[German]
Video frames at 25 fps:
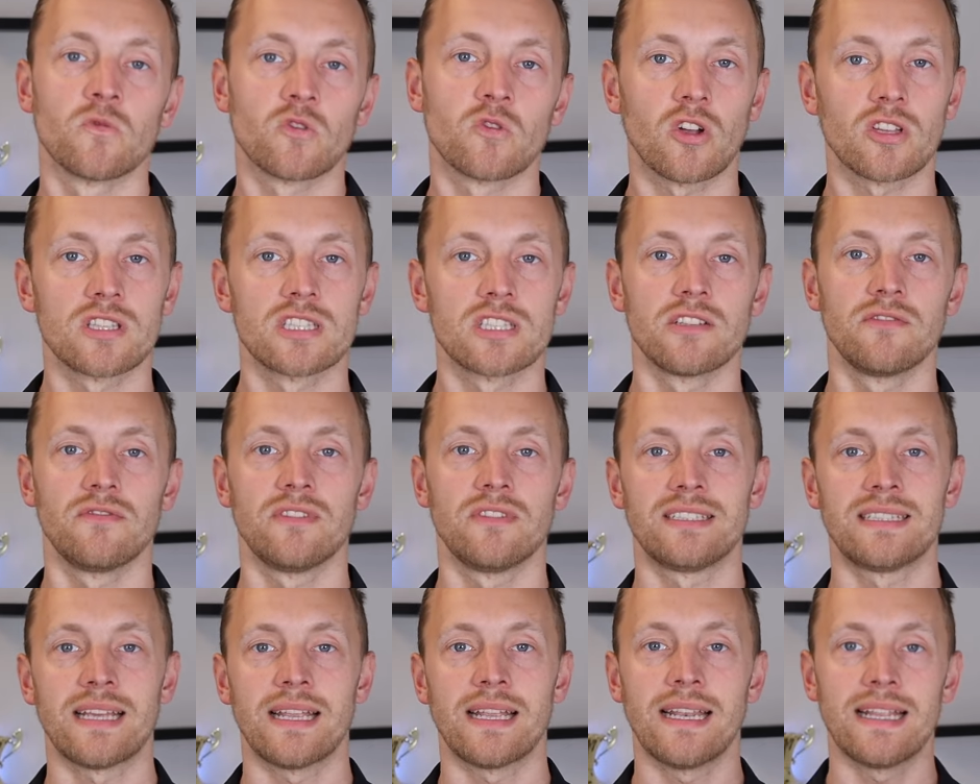Dort sind
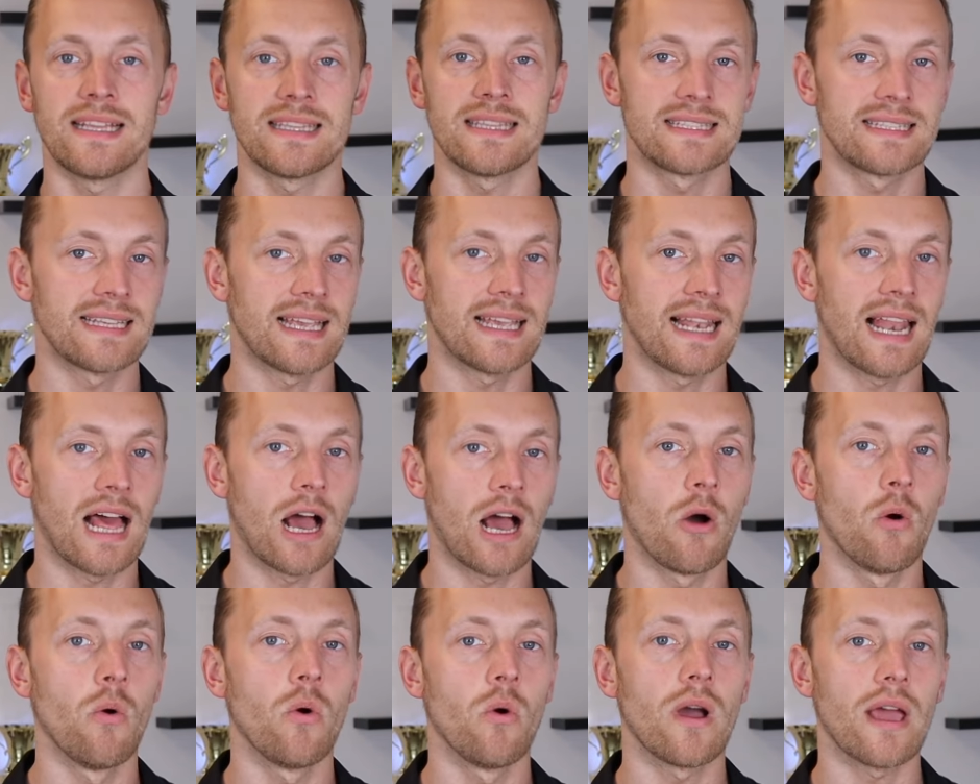wir tendenziell
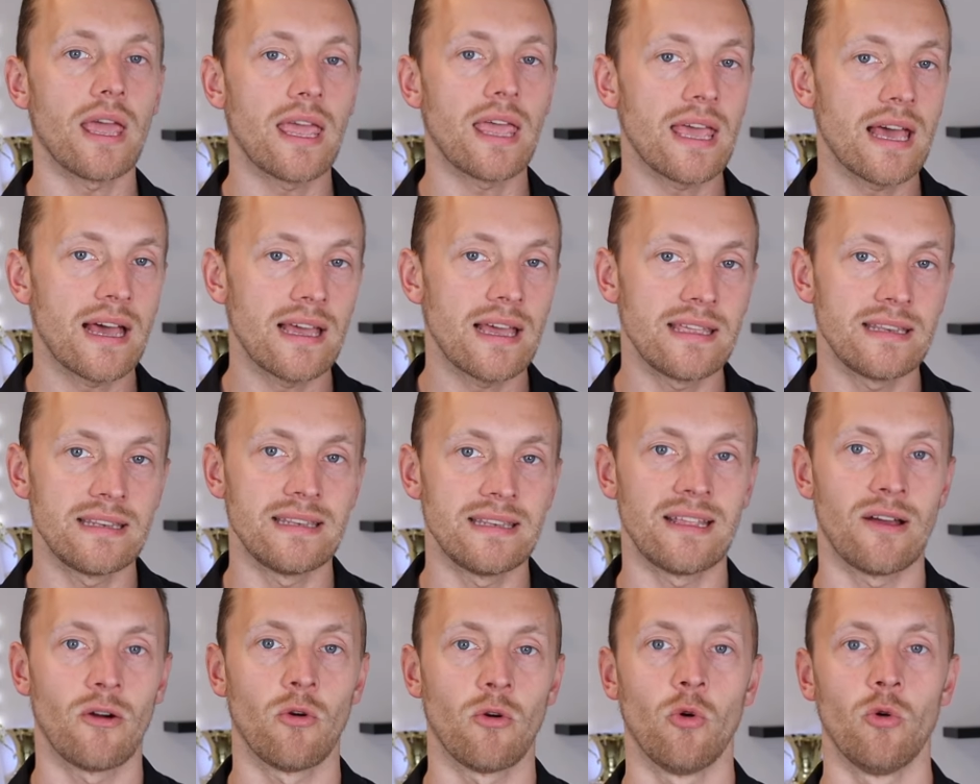auch eher
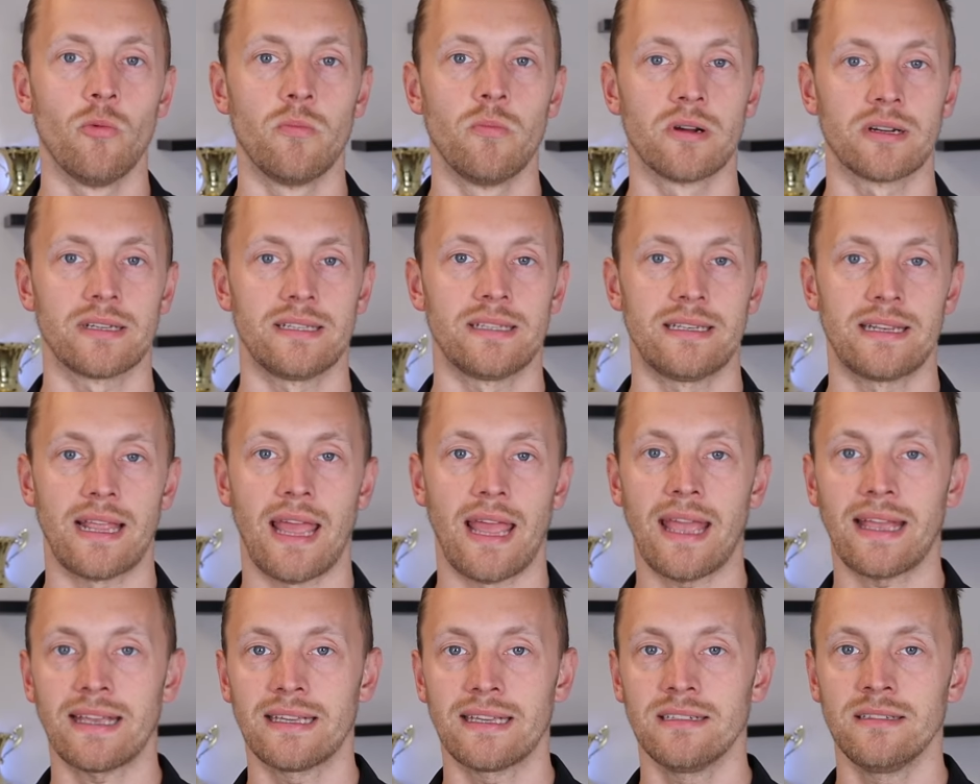in der oberen
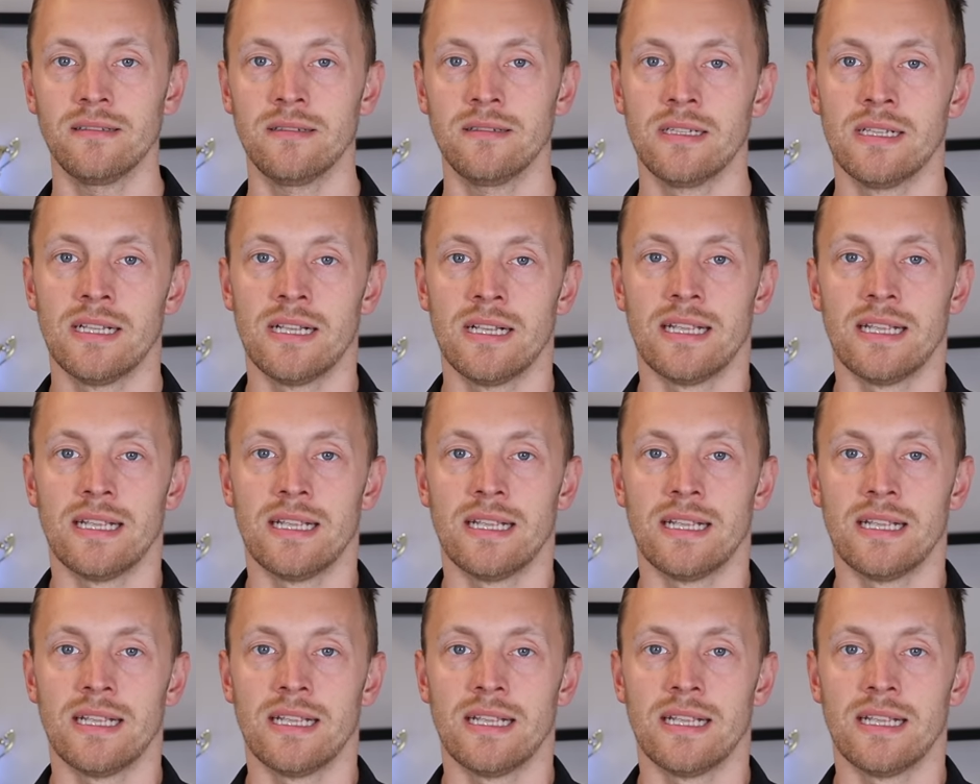Ecke.